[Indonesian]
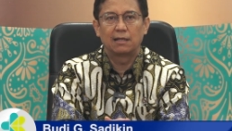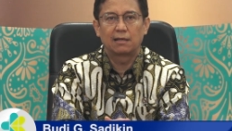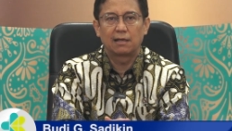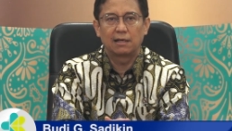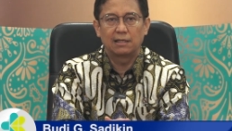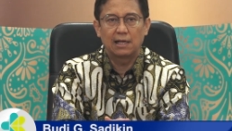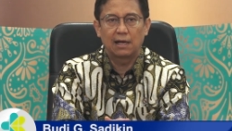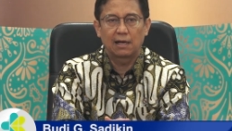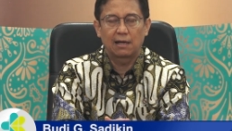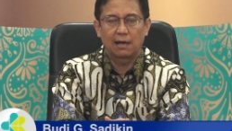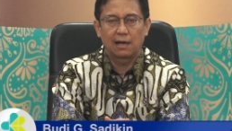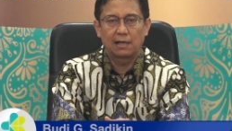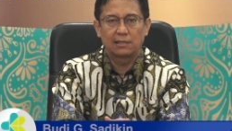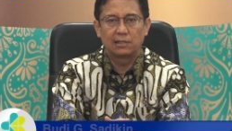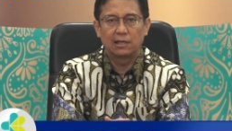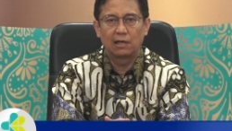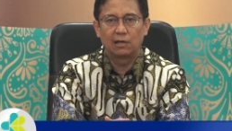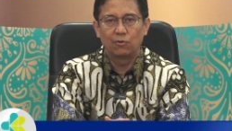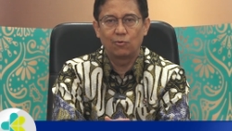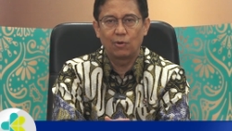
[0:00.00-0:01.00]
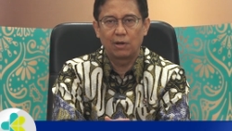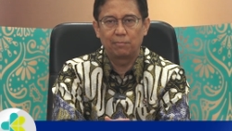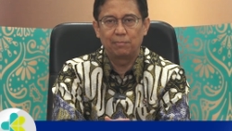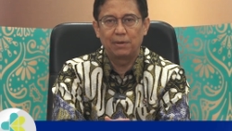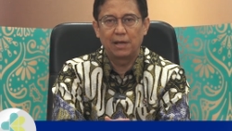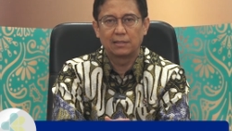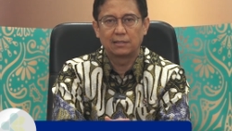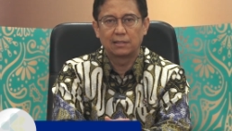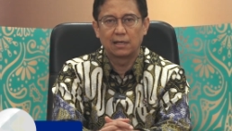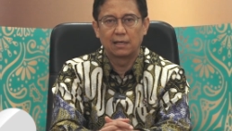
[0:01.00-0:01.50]
dan kerja keras yang luar
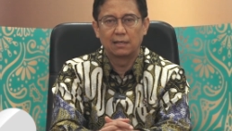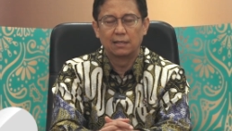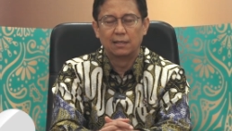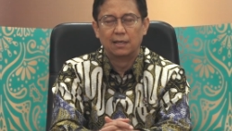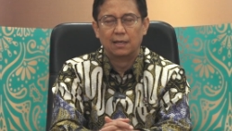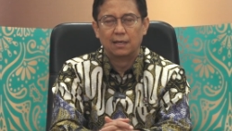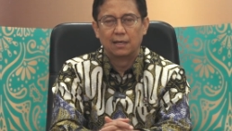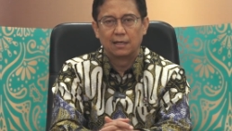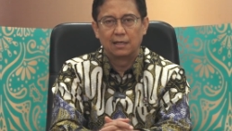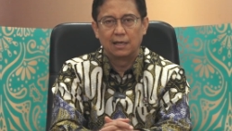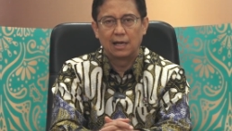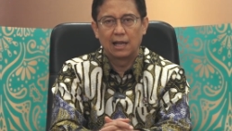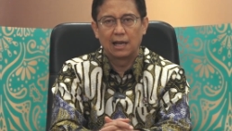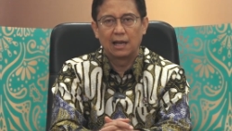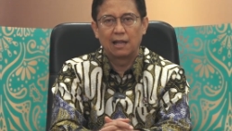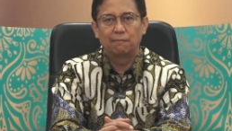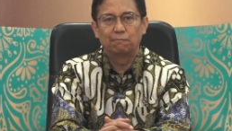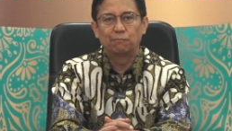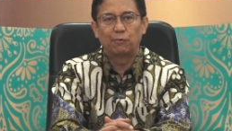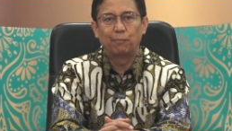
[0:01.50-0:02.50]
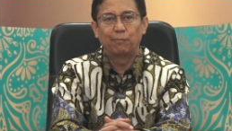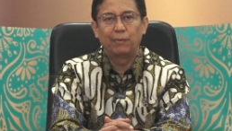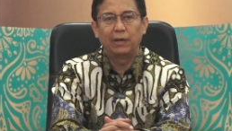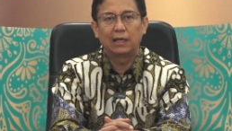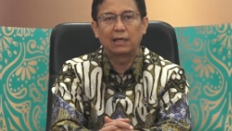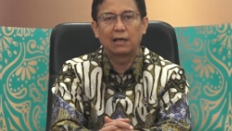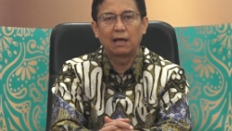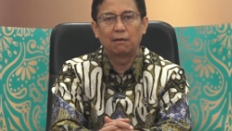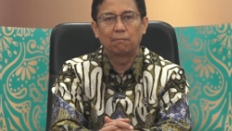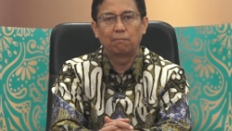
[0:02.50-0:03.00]
biasa dalam
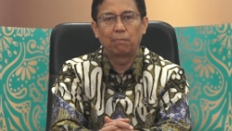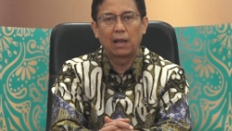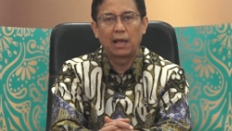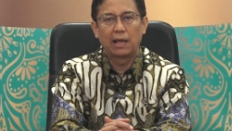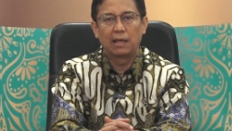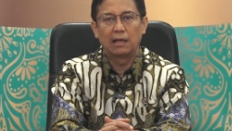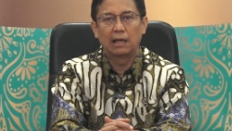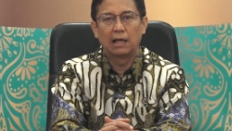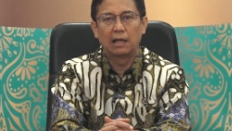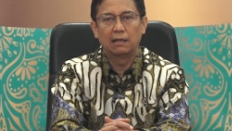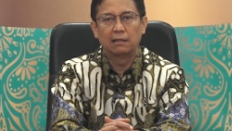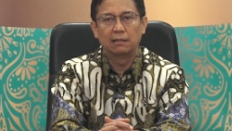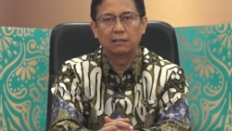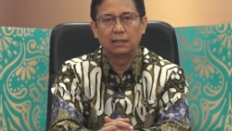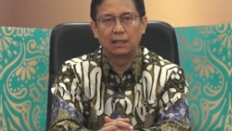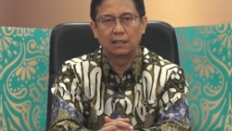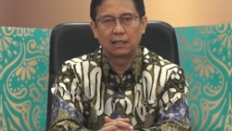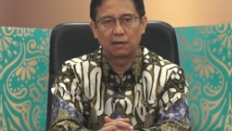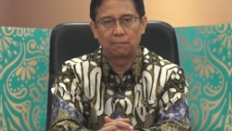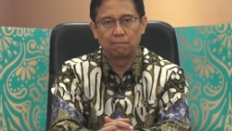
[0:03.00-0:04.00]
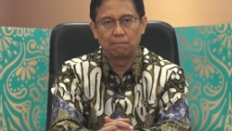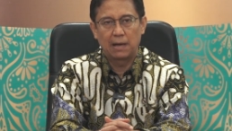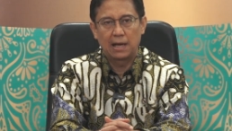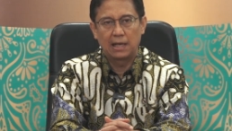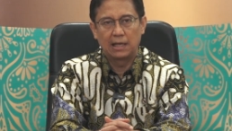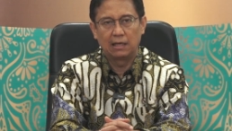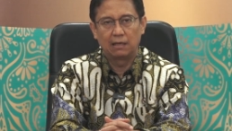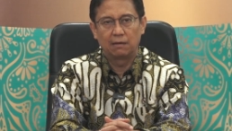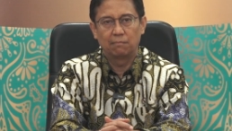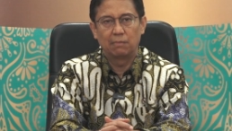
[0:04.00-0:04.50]
memberikan pelayanan yang
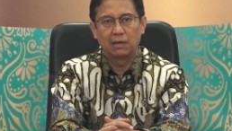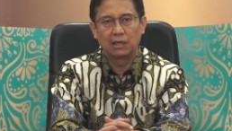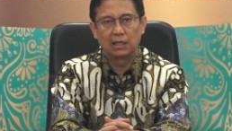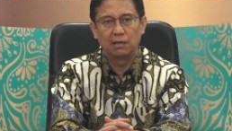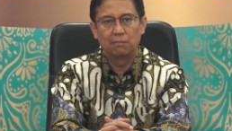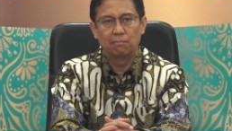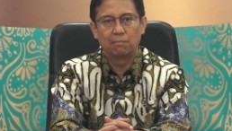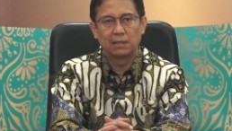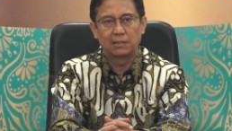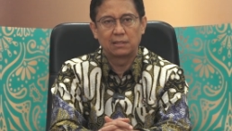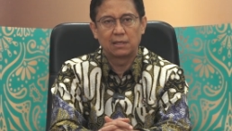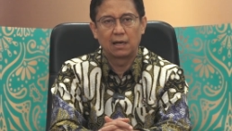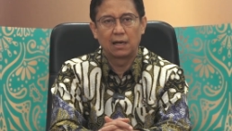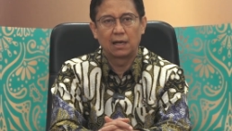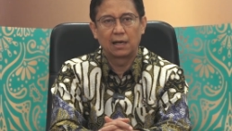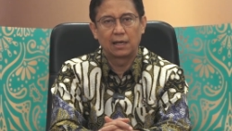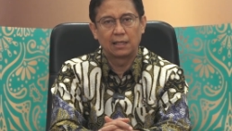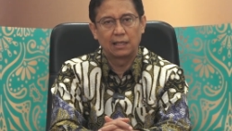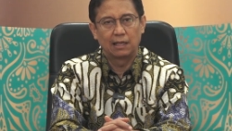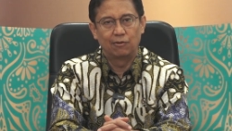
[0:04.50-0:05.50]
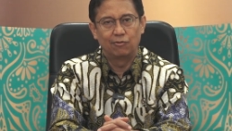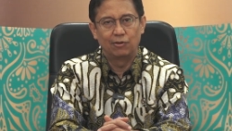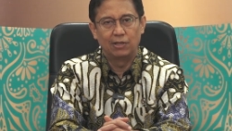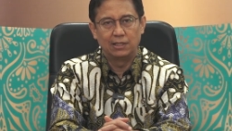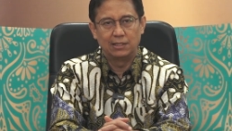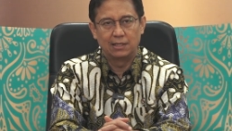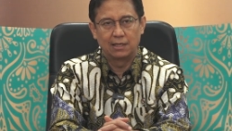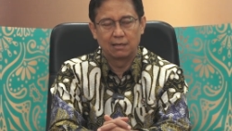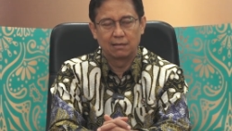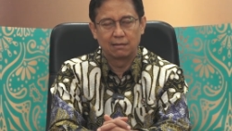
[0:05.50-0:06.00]
terbaik bagi masyarakat
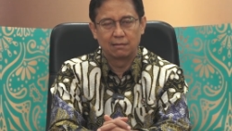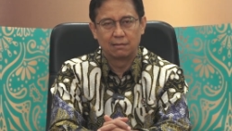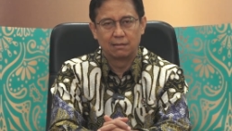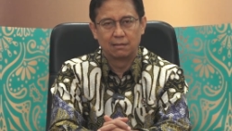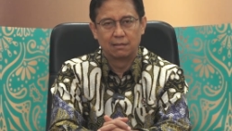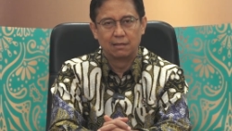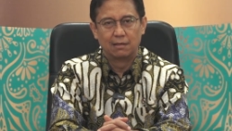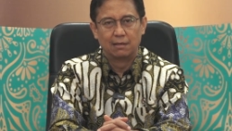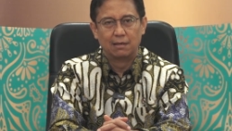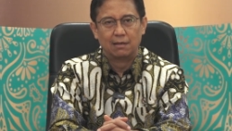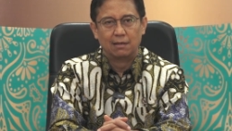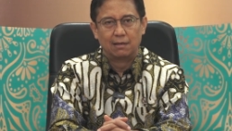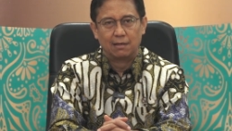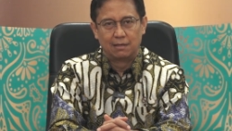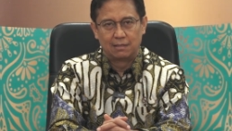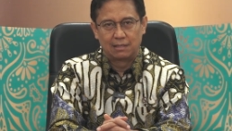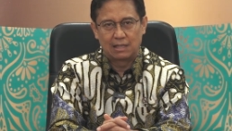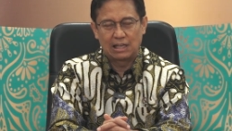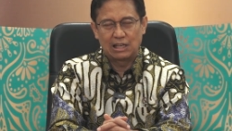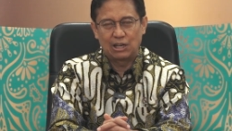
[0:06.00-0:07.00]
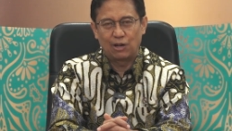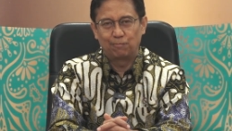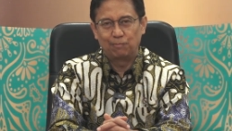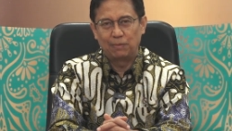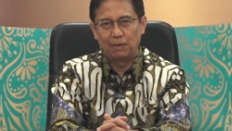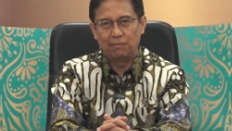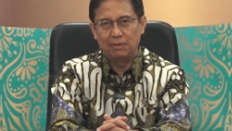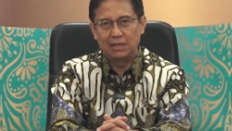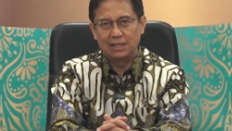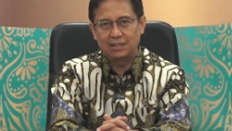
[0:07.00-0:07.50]
Indonesia. Saya
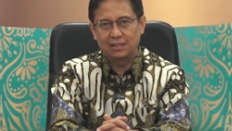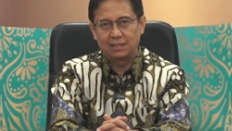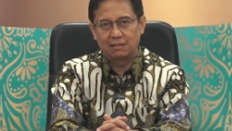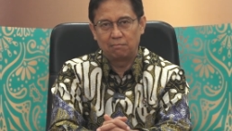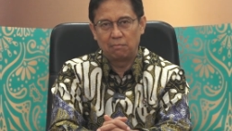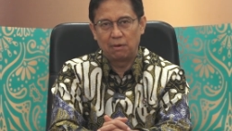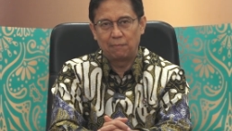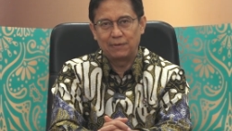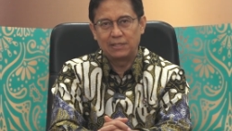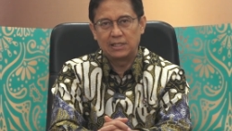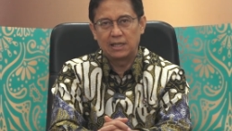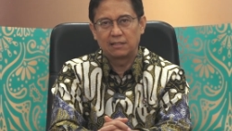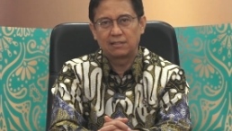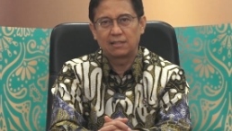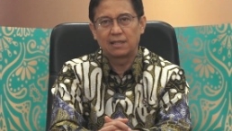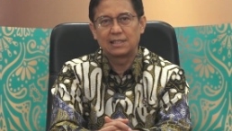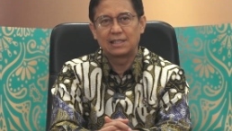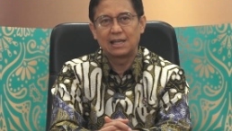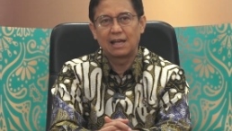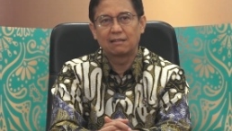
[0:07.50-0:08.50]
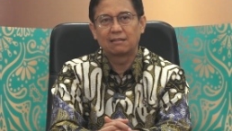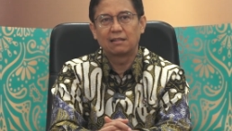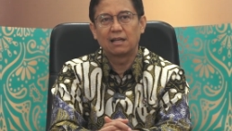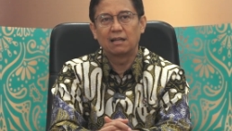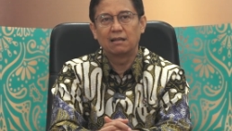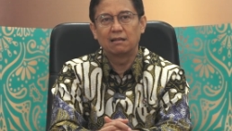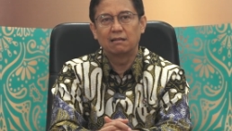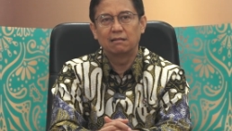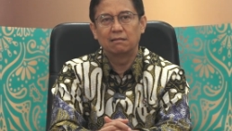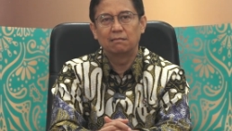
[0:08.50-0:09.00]
optimis BPJS
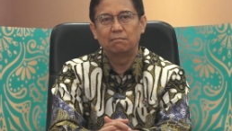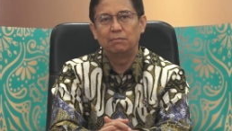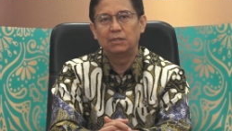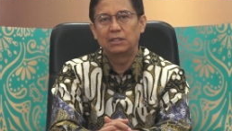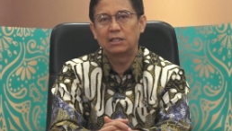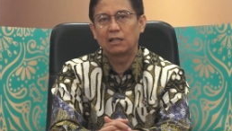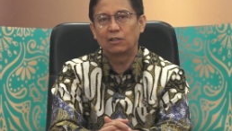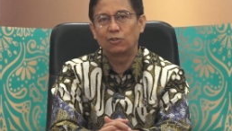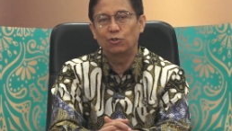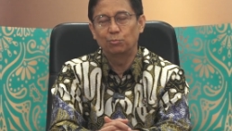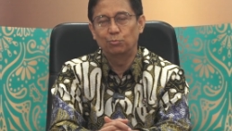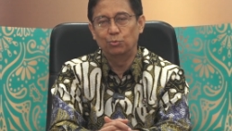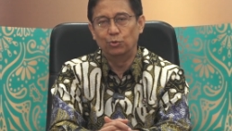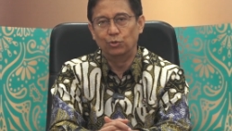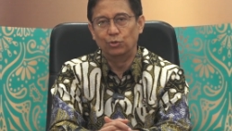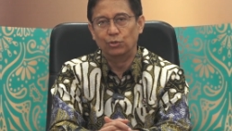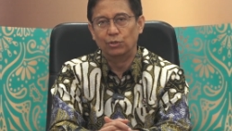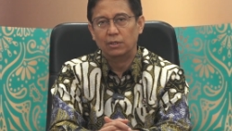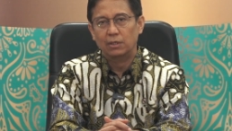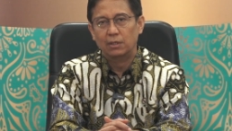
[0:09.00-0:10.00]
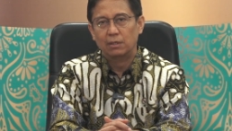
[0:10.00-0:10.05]
Kesehatan bisa tumbuh